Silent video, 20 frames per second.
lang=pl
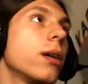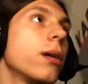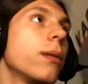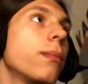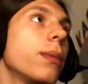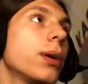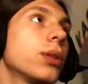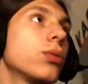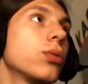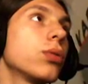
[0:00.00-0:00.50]

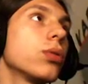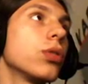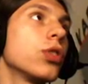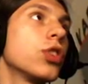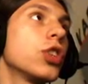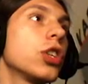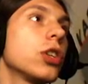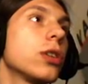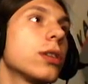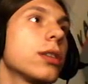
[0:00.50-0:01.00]
matuchno.
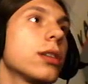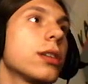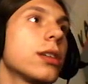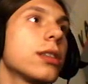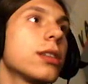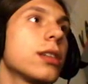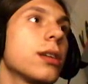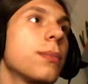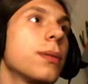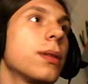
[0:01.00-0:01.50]
10
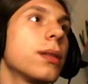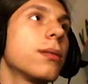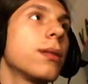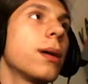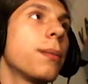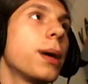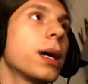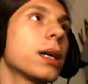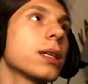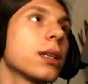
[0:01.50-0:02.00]
tysięcy, żeby
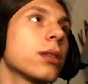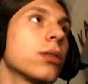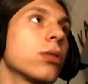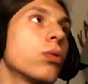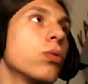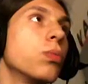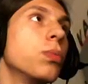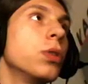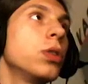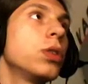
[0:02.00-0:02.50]
na maksa to
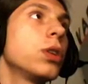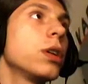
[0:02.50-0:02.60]
kupić.